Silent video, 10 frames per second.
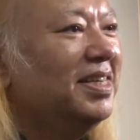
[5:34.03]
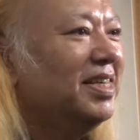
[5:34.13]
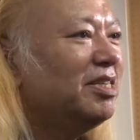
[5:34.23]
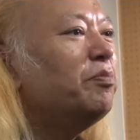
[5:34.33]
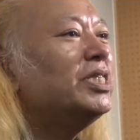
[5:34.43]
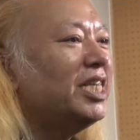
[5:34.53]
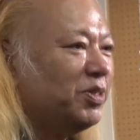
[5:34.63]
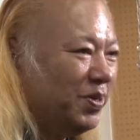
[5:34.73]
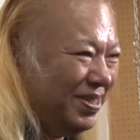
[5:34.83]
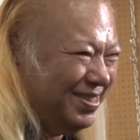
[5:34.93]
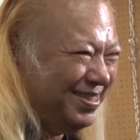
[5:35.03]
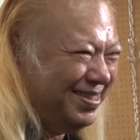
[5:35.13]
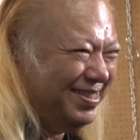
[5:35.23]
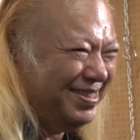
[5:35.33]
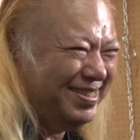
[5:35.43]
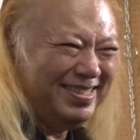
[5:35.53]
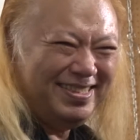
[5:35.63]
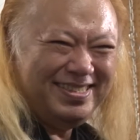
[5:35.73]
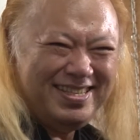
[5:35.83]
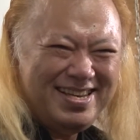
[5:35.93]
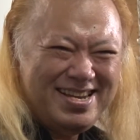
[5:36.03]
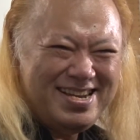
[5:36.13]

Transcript: さっぱりしたでしょ、うん、